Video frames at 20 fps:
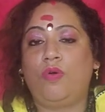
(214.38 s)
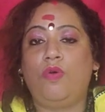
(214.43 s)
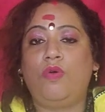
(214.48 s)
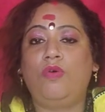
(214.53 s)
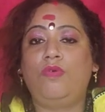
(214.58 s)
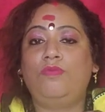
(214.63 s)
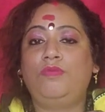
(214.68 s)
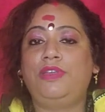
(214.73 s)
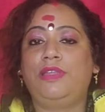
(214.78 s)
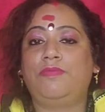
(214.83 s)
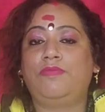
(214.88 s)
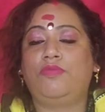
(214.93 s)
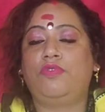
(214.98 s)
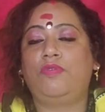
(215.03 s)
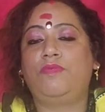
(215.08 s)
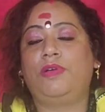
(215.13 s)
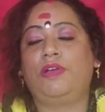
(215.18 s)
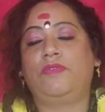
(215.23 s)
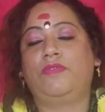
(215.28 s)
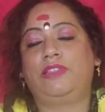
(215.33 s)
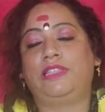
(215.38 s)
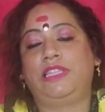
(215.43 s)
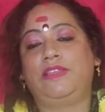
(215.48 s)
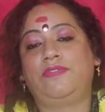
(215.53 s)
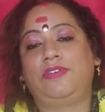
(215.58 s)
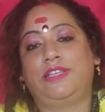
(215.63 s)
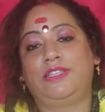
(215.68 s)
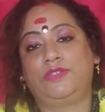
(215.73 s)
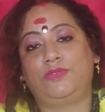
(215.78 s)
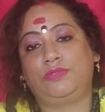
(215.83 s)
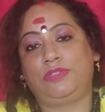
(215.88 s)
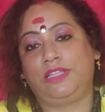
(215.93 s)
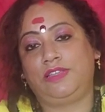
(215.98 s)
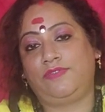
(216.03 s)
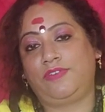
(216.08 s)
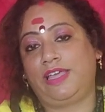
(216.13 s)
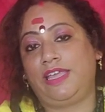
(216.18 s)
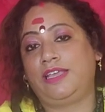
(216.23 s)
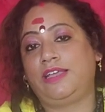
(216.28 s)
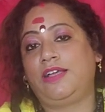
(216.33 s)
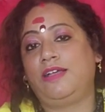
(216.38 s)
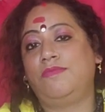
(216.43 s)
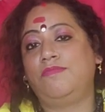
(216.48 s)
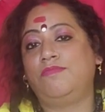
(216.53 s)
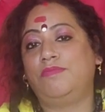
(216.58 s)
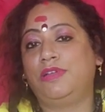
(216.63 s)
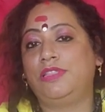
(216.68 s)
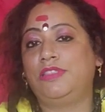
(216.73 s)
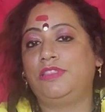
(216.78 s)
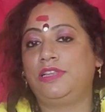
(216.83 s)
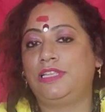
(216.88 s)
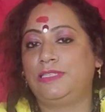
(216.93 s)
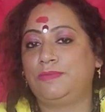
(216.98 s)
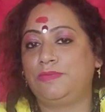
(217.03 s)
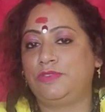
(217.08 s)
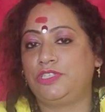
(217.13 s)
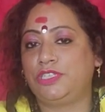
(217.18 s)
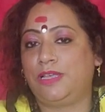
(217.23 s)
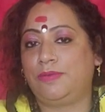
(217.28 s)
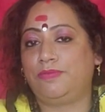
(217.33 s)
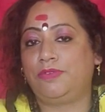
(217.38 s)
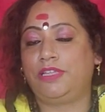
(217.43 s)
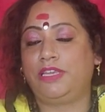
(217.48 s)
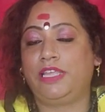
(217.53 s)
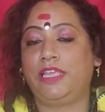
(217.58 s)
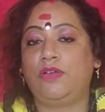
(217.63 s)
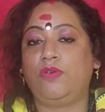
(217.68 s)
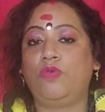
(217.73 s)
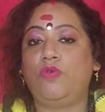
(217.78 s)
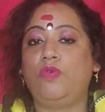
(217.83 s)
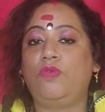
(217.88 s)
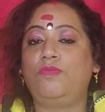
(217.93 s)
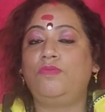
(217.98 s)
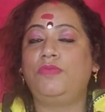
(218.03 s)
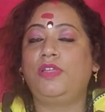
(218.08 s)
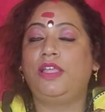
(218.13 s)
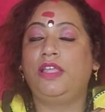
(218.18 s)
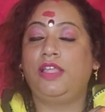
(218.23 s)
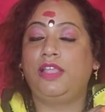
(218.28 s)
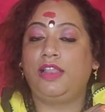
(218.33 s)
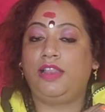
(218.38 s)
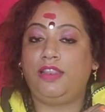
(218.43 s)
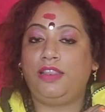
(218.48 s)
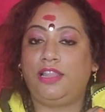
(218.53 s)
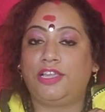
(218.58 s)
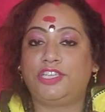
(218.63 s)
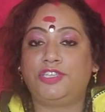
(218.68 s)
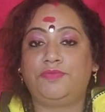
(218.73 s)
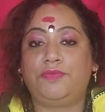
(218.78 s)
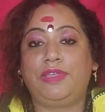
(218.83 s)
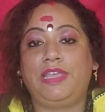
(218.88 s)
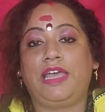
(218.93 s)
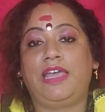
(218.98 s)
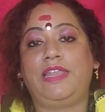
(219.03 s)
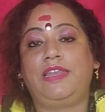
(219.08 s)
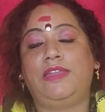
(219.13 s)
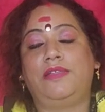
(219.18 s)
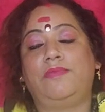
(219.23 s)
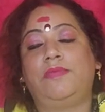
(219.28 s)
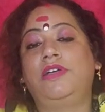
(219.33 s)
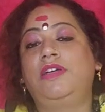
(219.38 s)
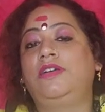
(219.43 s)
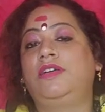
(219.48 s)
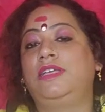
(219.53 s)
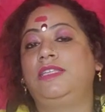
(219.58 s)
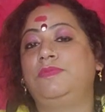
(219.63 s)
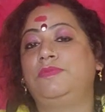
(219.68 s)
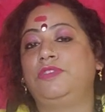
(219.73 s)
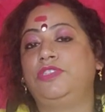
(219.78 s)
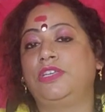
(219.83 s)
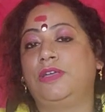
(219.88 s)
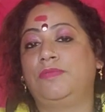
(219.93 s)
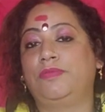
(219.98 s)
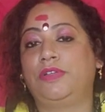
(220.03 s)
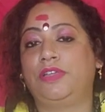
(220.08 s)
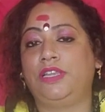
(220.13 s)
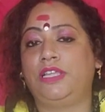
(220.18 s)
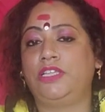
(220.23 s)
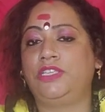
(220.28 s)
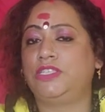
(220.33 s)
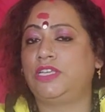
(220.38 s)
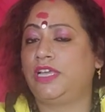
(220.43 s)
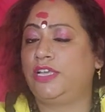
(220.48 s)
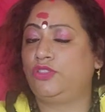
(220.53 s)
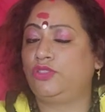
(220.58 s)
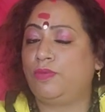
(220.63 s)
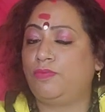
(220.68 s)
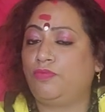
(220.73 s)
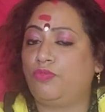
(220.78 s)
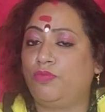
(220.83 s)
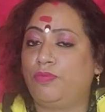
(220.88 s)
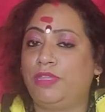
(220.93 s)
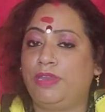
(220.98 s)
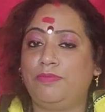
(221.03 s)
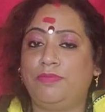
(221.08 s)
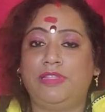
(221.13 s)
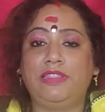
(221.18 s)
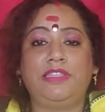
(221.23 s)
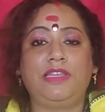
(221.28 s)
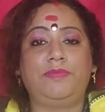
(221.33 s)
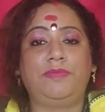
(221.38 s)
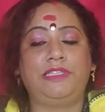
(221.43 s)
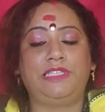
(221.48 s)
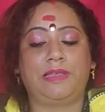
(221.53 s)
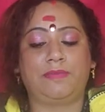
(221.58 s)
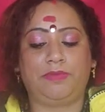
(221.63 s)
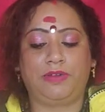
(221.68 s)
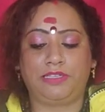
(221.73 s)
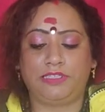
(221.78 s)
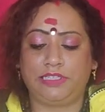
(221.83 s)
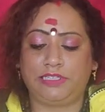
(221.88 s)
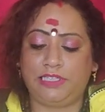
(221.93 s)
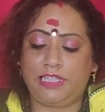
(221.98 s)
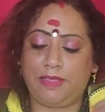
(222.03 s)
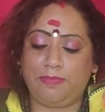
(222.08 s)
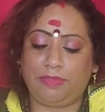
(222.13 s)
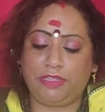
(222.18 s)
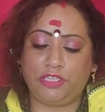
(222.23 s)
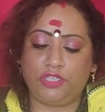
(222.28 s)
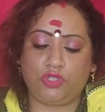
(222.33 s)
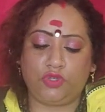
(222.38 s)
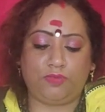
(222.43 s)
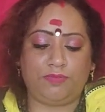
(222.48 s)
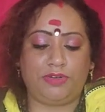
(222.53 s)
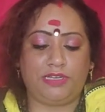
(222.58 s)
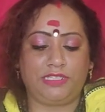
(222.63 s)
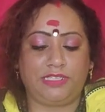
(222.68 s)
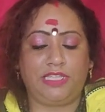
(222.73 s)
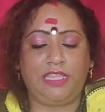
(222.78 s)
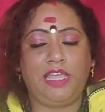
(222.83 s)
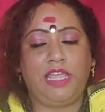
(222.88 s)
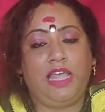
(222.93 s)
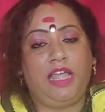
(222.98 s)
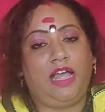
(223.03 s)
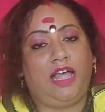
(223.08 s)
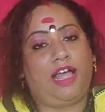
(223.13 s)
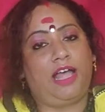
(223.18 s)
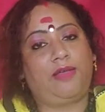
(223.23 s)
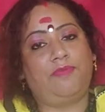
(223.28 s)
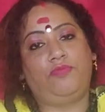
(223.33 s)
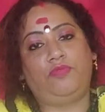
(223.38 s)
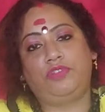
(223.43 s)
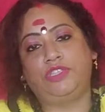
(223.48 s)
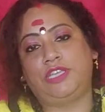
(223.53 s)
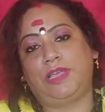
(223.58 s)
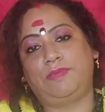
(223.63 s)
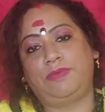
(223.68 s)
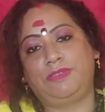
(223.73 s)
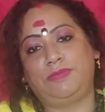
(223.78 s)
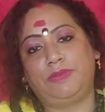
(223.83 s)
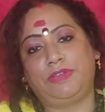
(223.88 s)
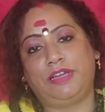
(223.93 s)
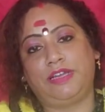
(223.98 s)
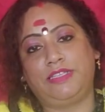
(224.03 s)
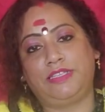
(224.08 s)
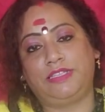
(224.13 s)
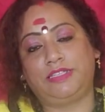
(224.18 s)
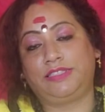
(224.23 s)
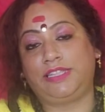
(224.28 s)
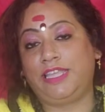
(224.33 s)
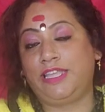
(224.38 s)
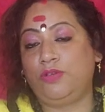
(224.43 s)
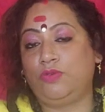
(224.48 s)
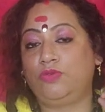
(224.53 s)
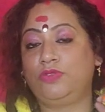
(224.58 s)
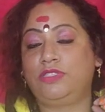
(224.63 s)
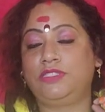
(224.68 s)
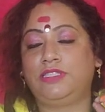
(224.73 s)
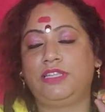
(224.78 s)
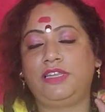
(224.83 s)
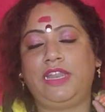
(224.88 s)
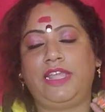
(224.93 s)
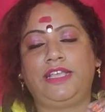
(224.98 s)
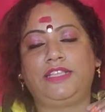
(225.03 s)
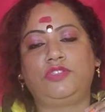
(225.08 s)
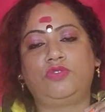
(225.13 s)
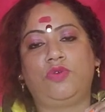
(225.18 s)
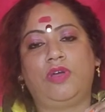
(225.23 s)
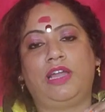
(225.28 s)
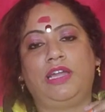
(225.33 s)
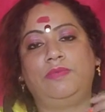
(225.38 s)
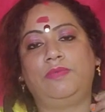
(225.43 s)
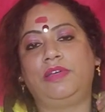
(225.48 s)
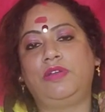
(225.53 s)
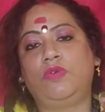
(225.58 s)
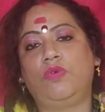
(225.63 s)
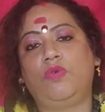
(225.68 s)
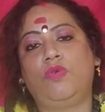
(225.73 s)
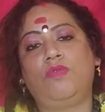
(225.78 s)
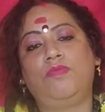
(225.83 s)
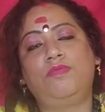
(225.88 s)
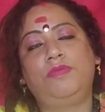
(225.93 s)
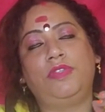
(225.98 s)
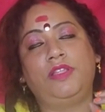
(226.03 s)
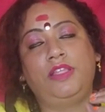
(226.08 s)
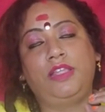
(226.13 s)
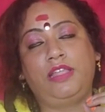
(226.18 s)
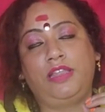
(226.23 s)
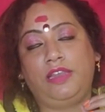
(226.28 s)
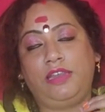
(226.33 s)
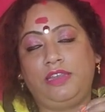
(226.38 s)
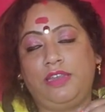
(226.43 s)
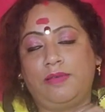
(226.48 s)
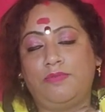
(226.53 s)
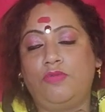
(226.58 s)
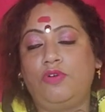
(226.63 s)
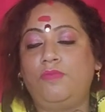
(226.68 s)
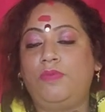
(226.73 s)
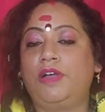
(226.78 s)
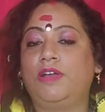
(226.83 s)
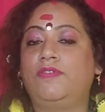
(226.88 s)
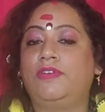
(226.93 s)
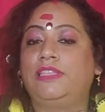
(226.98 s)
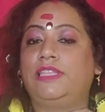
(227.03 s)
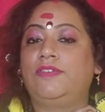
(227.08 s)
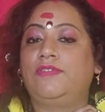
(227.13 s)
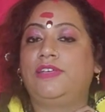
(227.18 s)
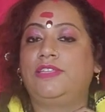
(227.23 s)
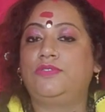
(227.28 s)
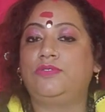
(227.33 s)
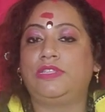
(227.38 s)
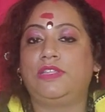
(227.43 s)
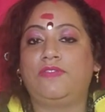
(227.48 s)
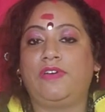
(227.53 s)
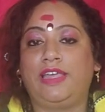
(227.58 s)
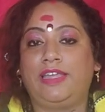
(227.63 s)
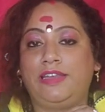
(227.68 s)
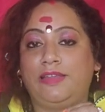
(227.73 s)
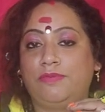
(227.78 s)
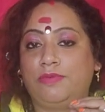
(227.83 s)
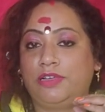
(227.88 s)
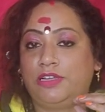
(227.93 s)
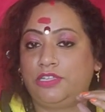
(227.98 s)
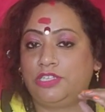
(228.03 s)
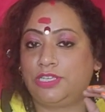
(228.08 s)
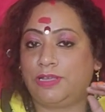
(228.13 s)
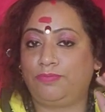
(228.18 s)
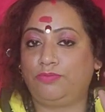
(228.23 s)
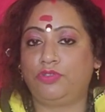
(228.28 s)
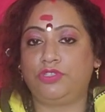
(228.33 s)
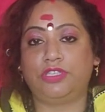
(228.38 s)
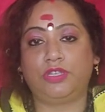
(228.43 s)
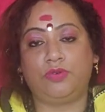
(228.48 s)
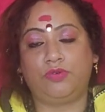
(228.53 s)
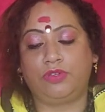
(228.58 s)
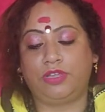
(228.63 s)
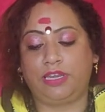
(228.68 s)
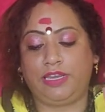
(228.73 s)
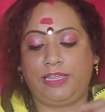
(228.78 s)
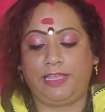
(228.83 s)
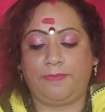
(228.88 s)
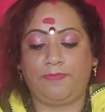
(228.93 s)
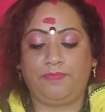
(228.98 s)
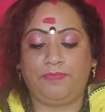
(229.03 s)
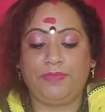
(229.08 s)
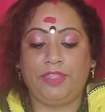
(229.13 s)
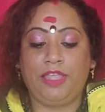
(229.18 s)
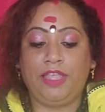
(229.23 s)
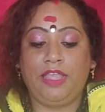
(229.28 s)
ओम नमो भगवते वासुदेवाय का मंत्र इसमें जाप करिए ओम लक्ष्मी आय नमः का इसमें जाप करिए चाहे तो आप कुबेर मंत्र भी जाप कर सकते हैं आपकी जो मर्जी आप वो जाप इसमें कर सकते हैं उस दिन 108 बार ओम नमो भगवते वासुदेवाय नमक का जाप तो जरूर करिए आप